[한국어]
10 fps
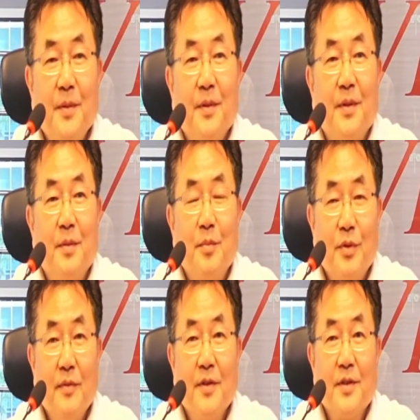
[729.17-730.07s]
어,
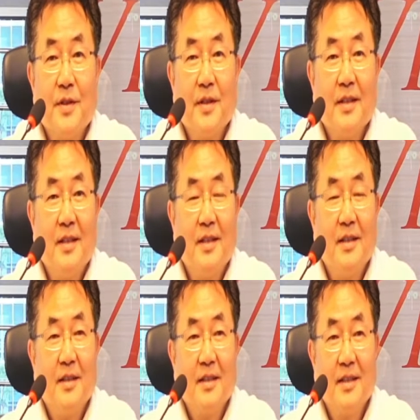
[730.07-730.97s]
프로 버전
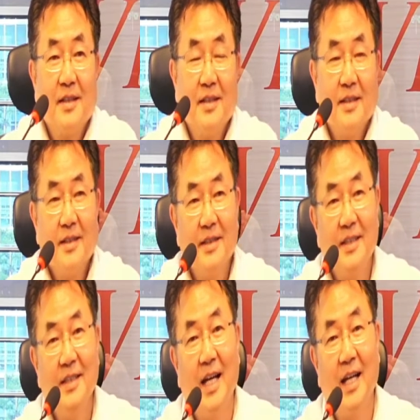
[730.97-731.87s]
어,
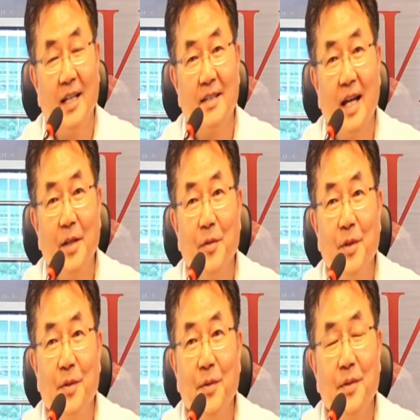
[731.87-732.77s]
그이 안에서
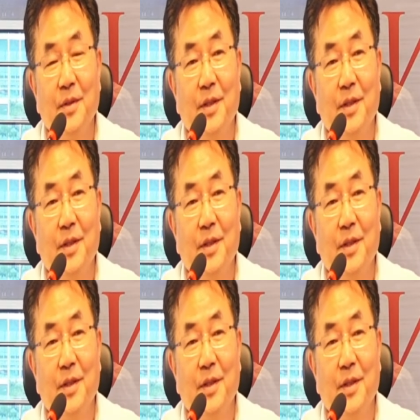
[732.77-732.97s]
하드웨어로